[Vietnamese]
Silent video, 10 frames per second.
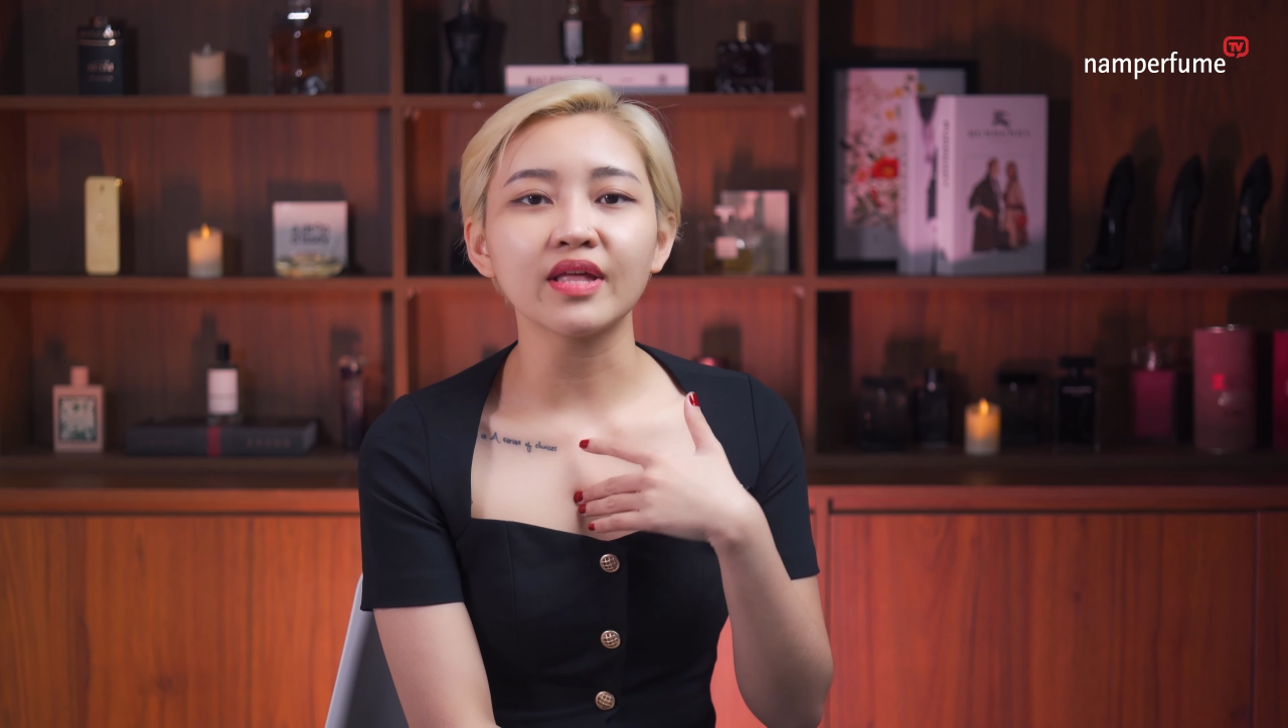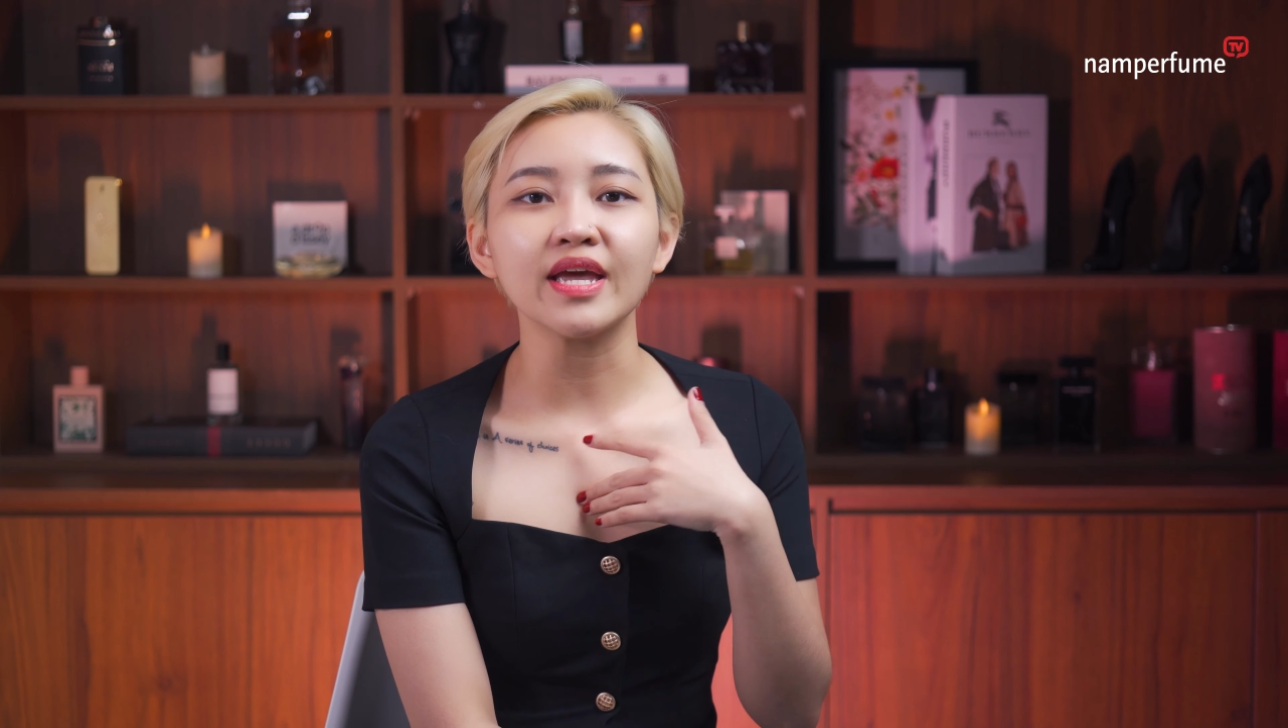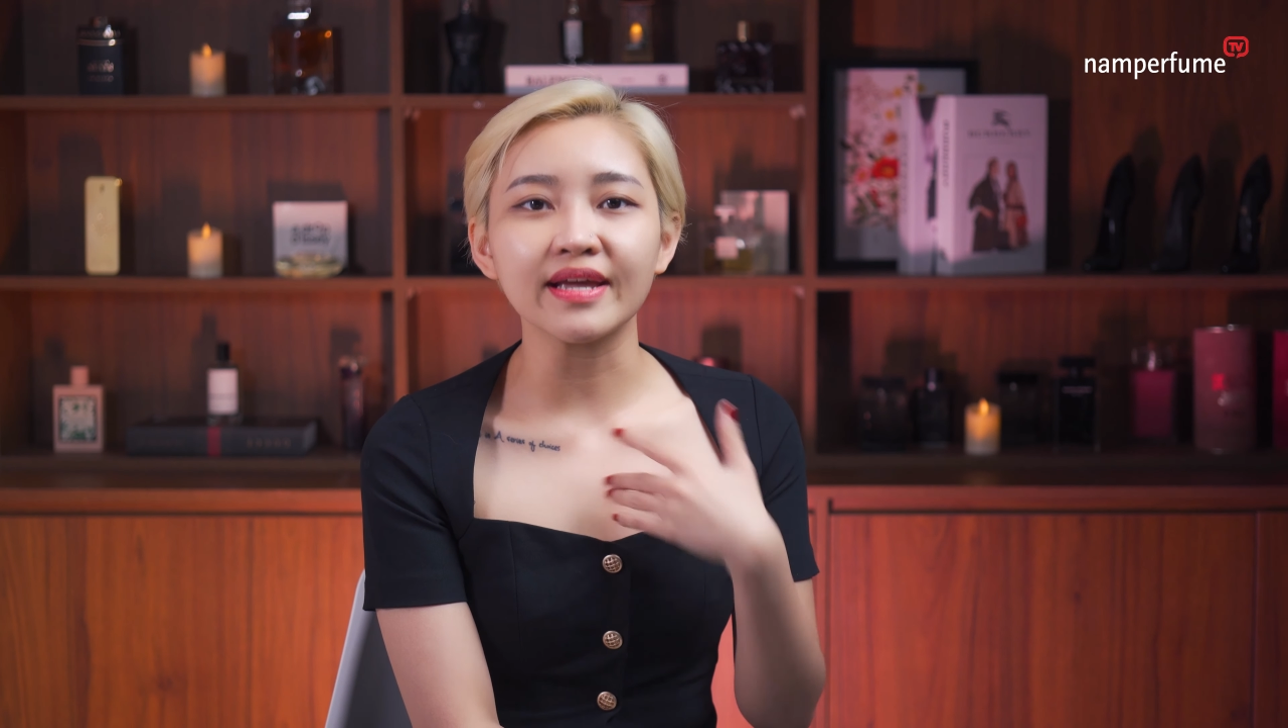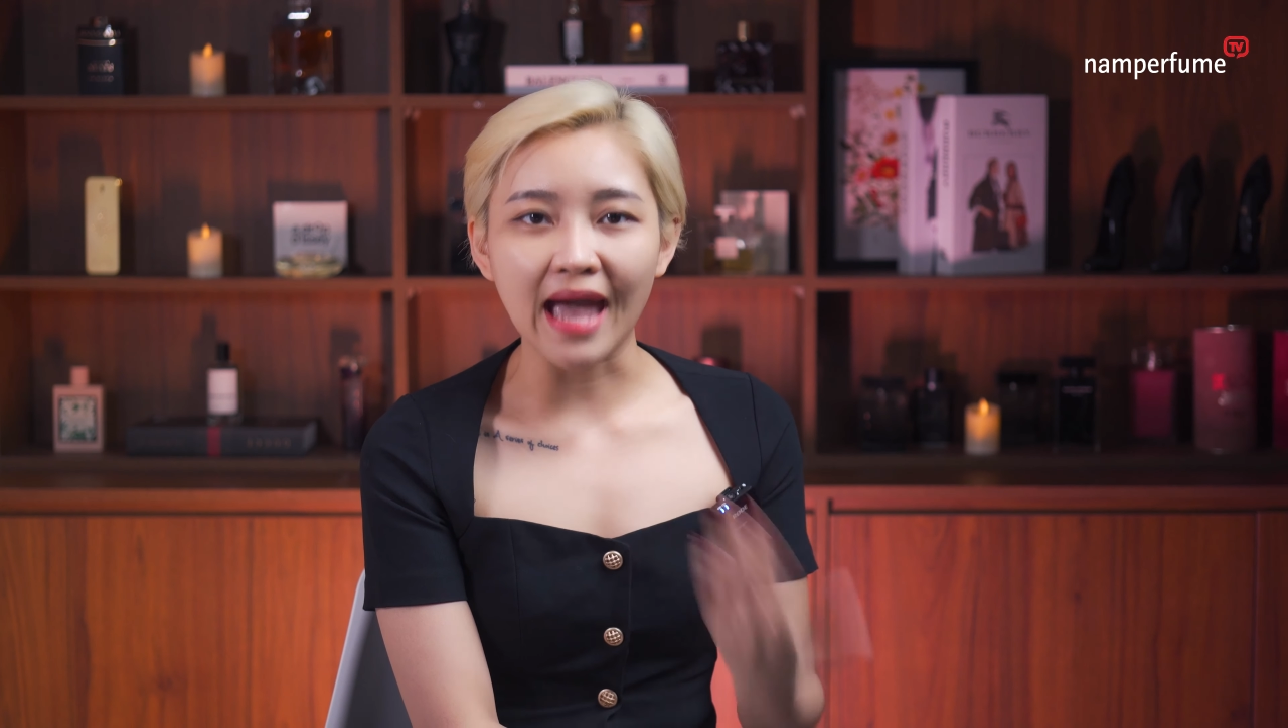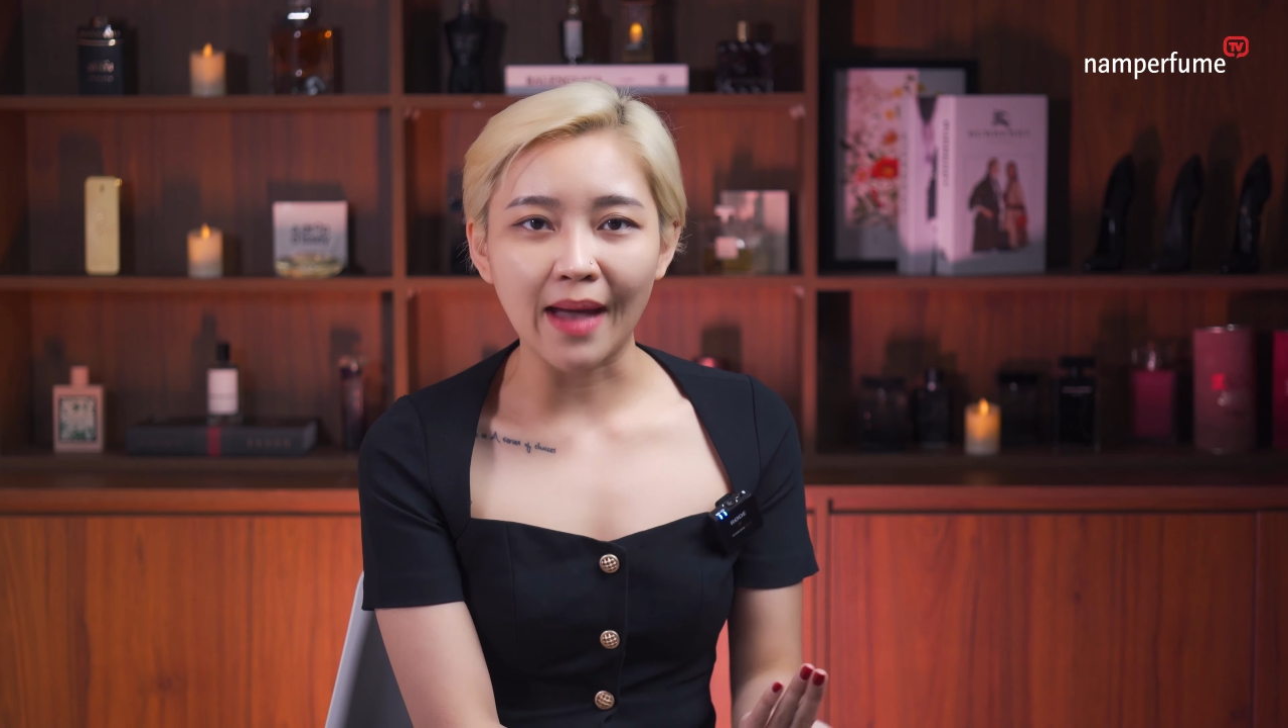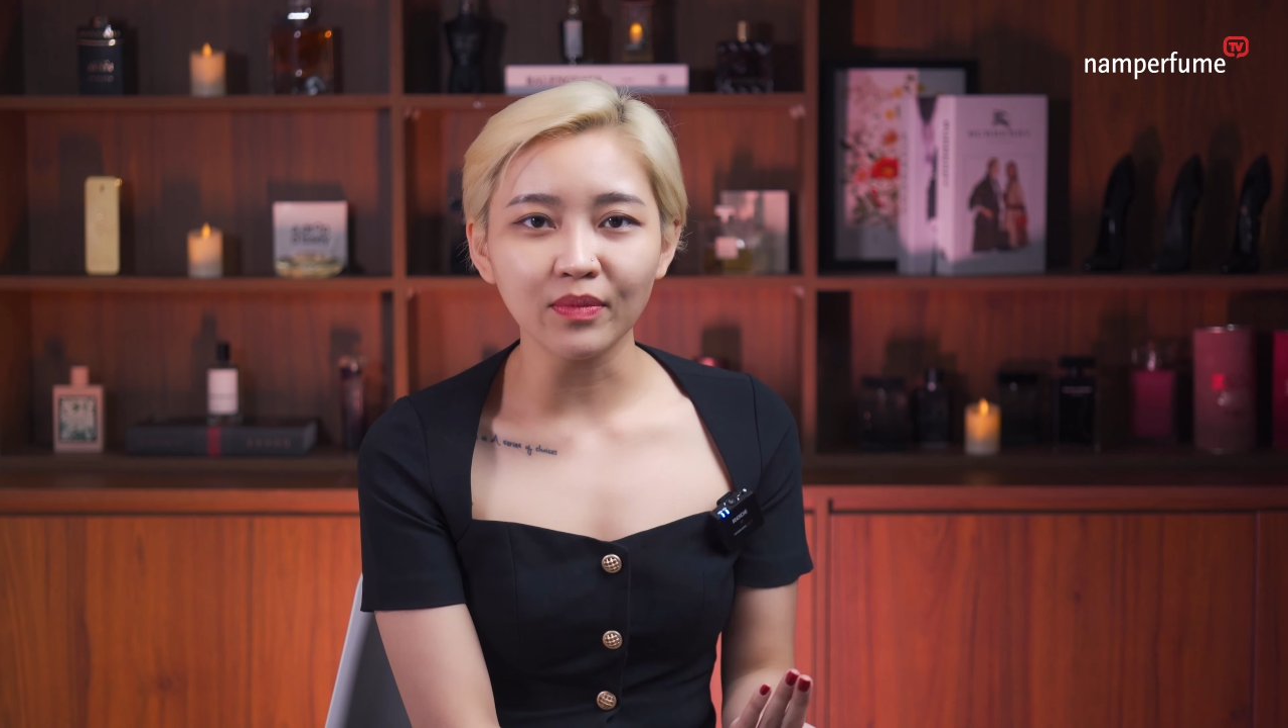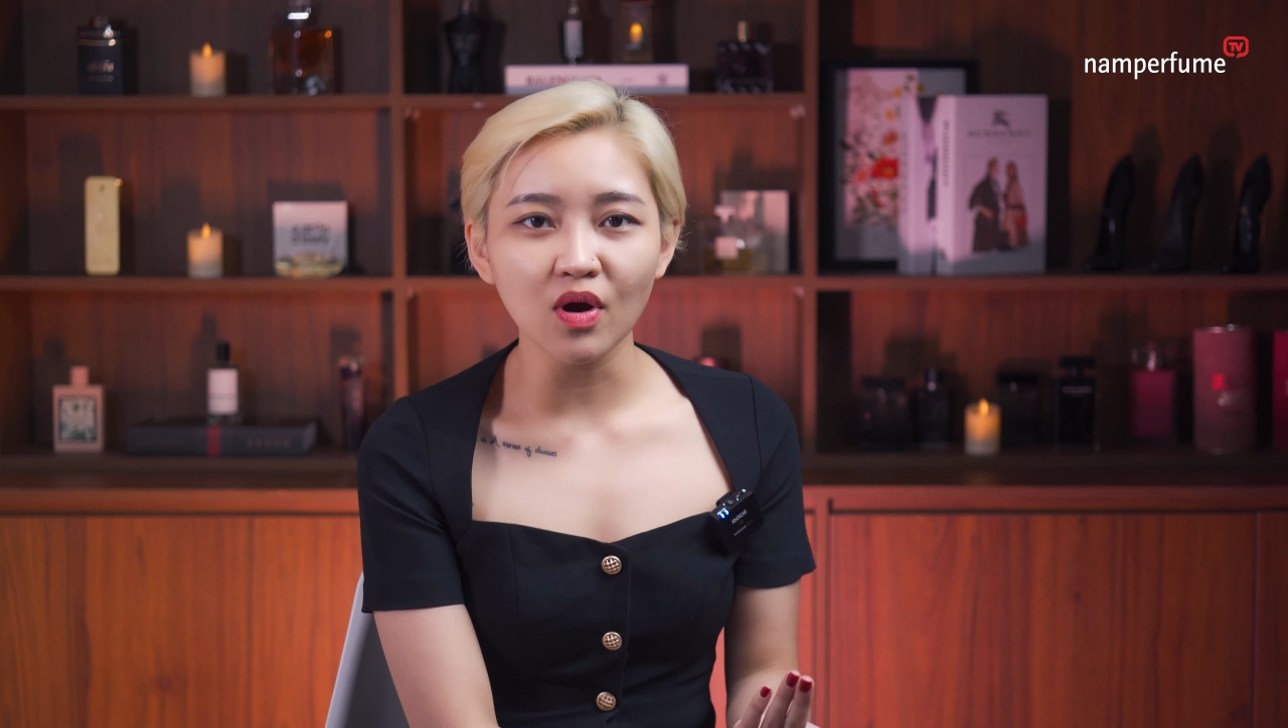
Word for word: thiện cảm